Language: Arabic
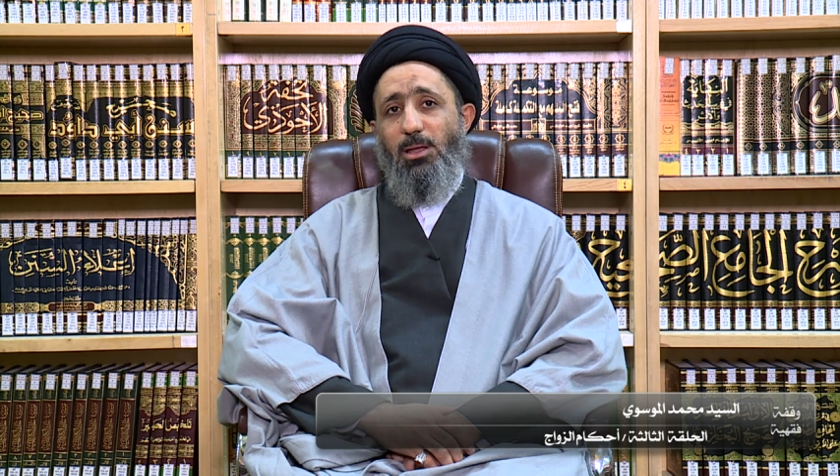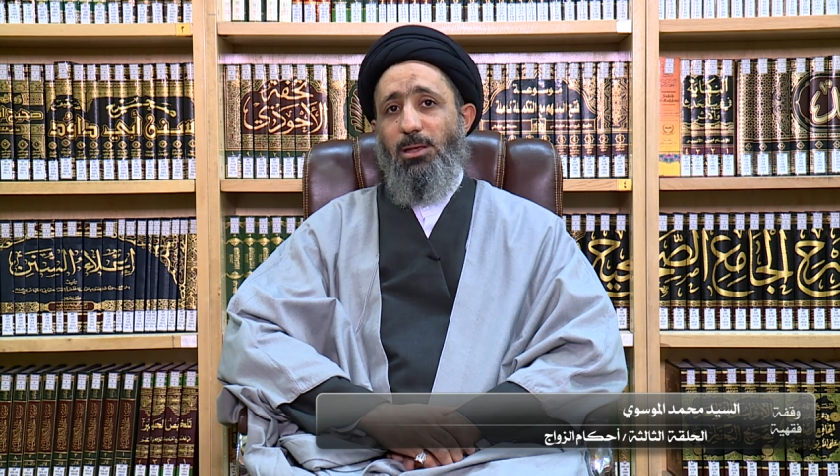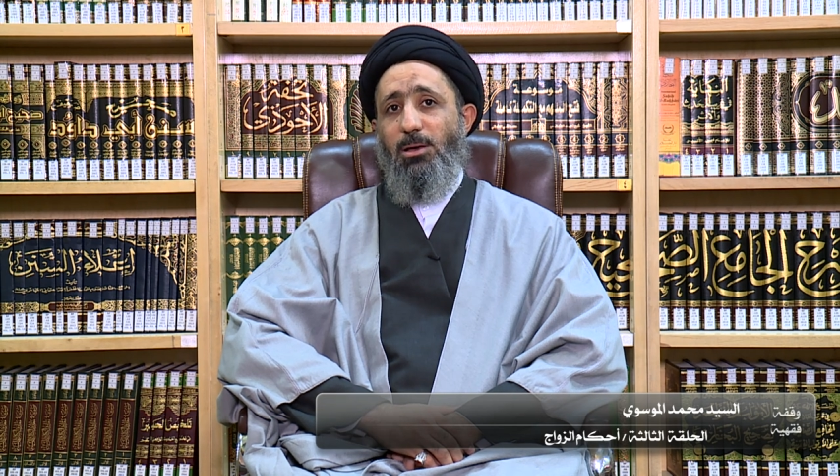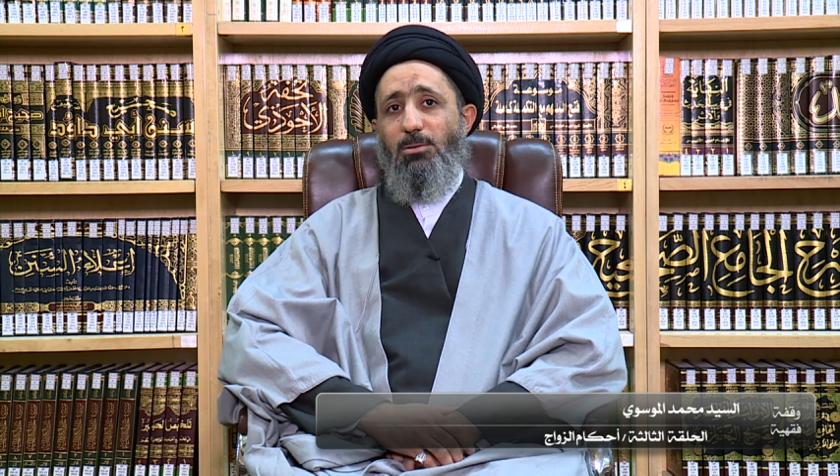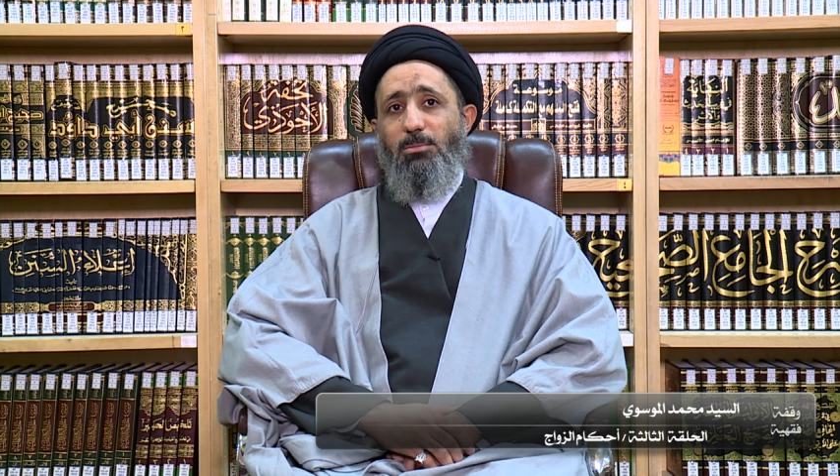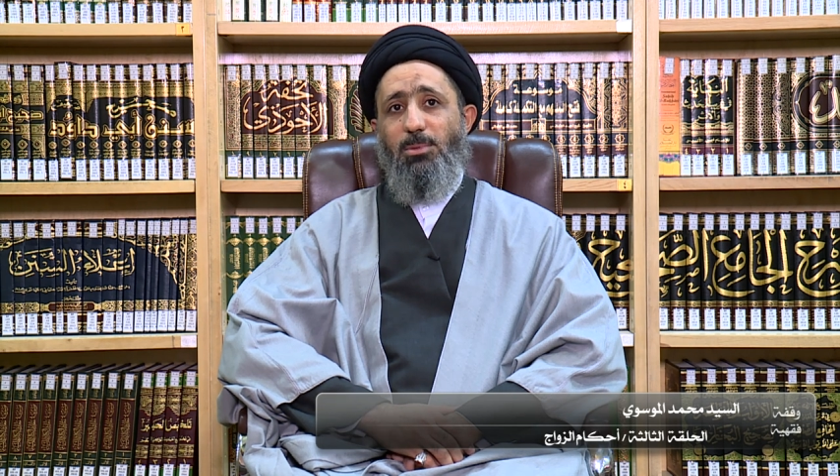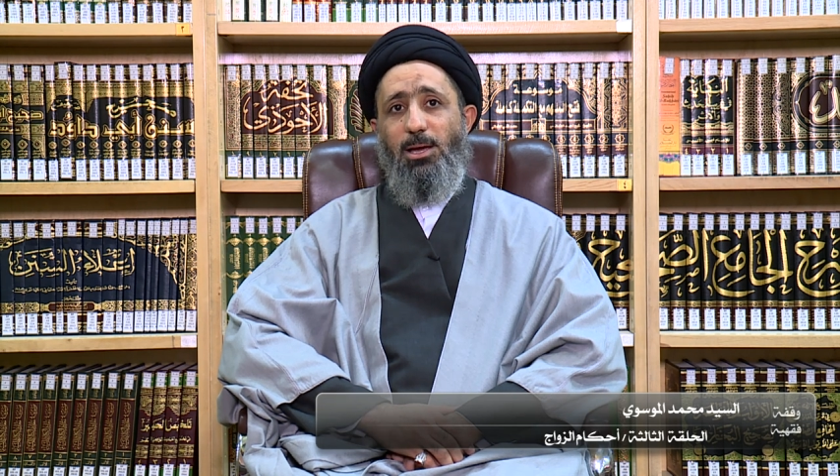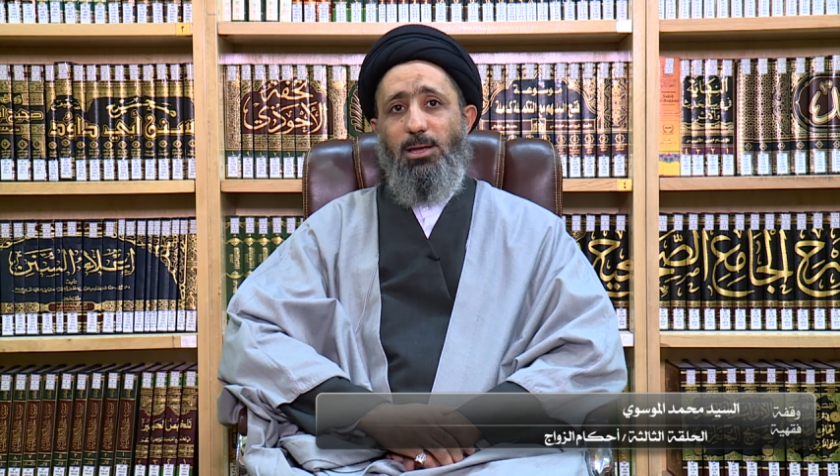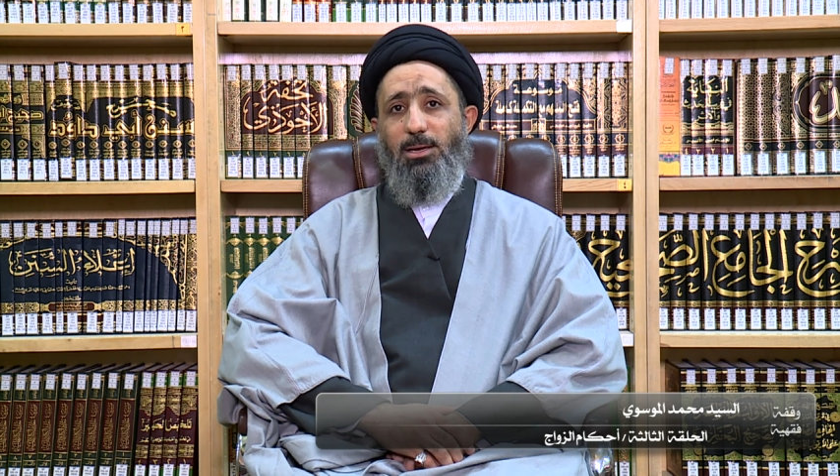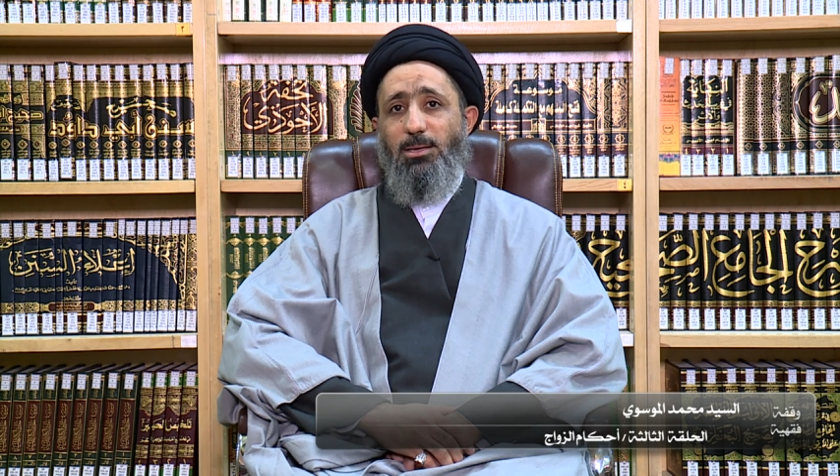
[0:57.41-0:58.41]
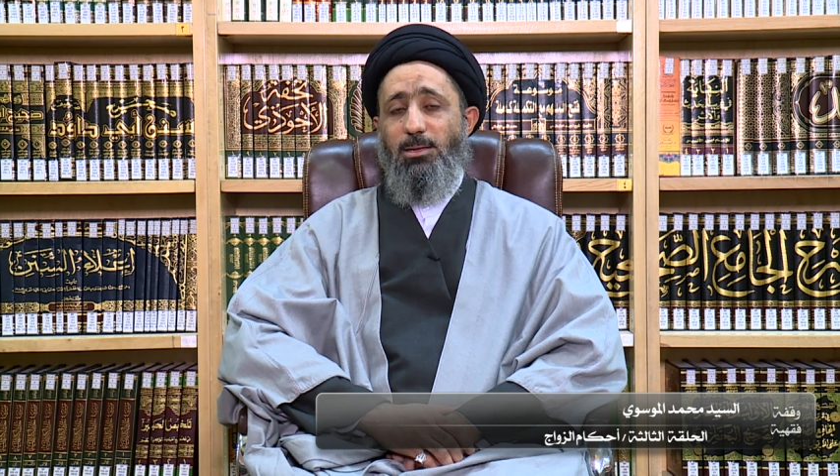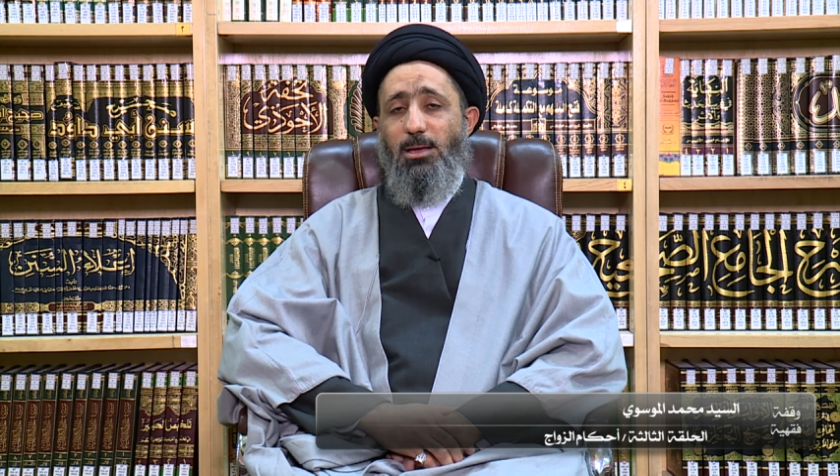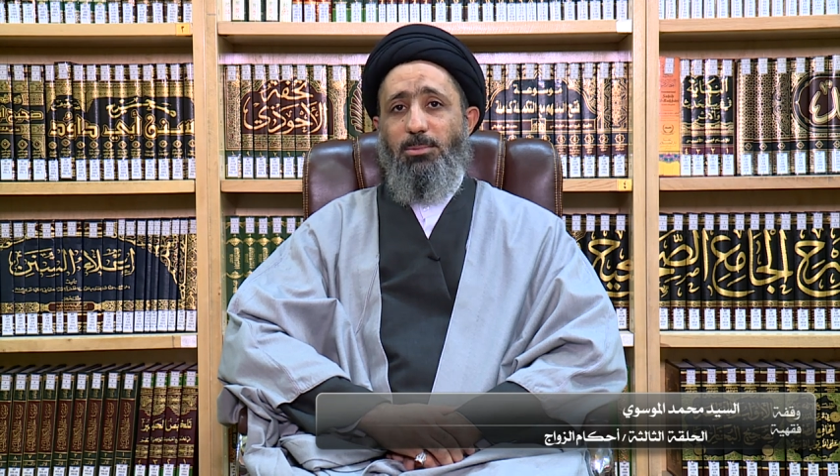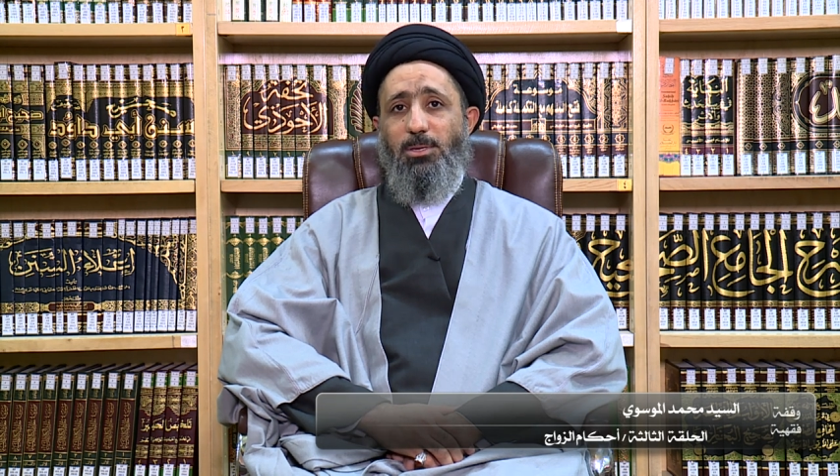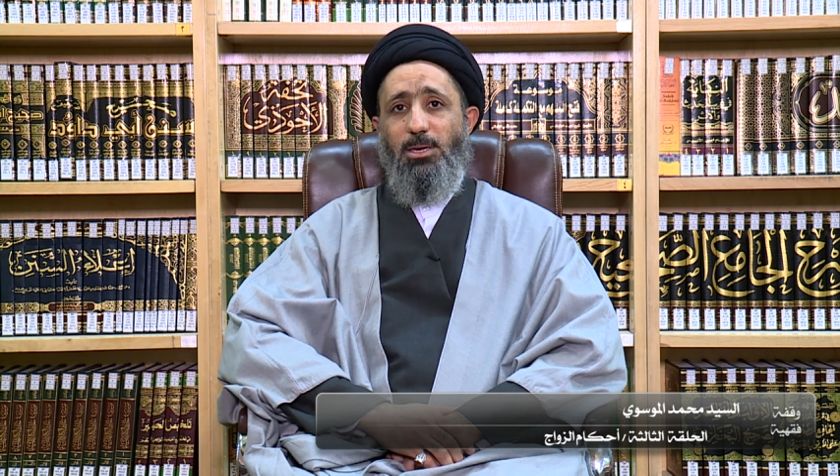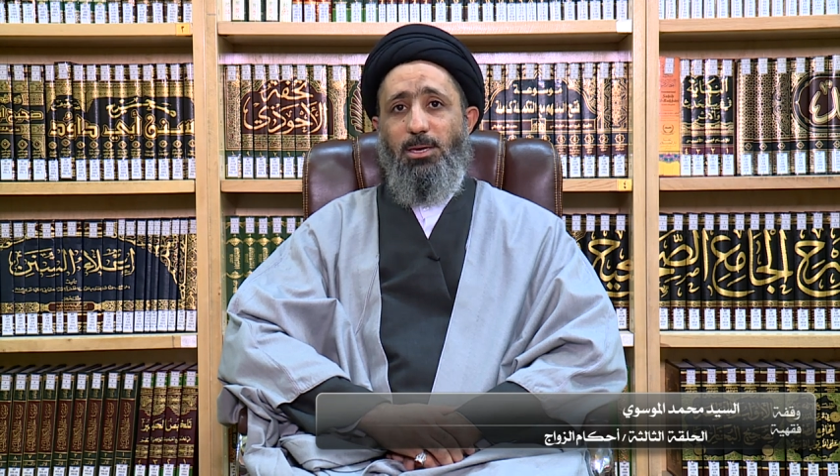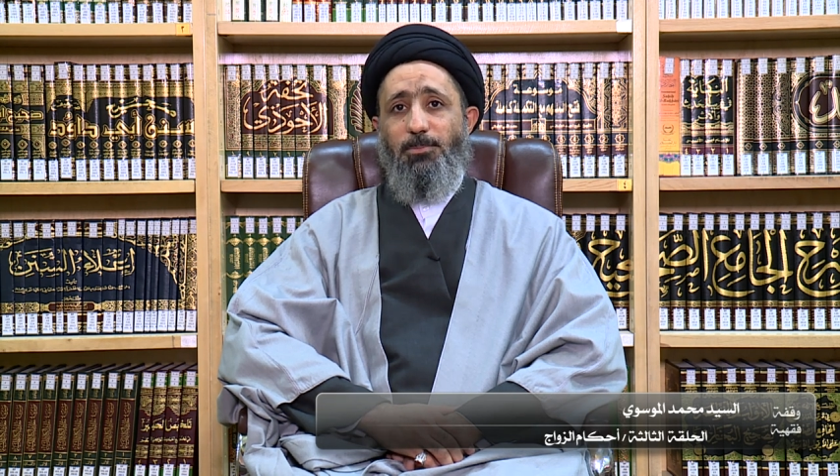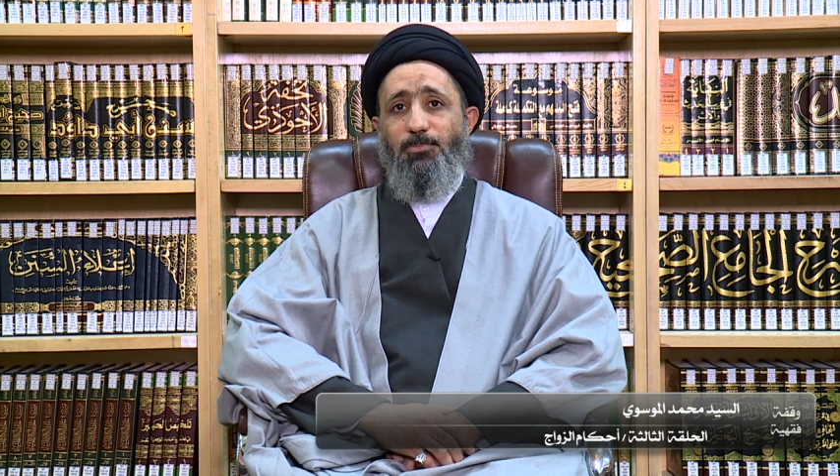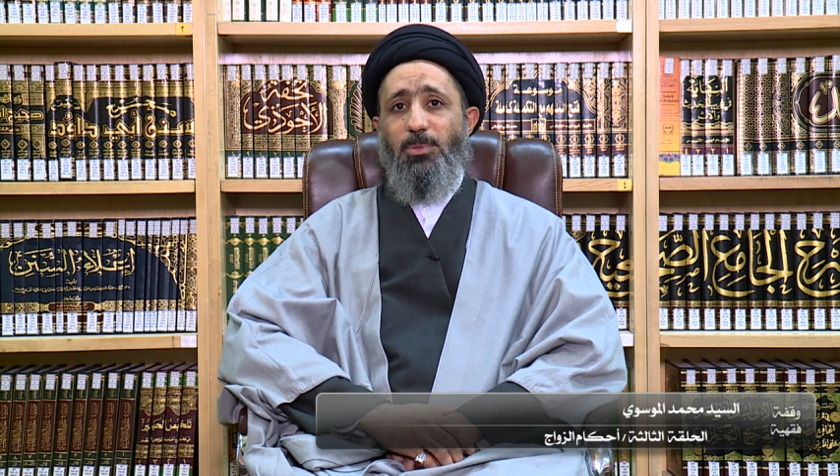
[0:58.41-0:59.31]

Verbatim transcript: اللهم على كتابك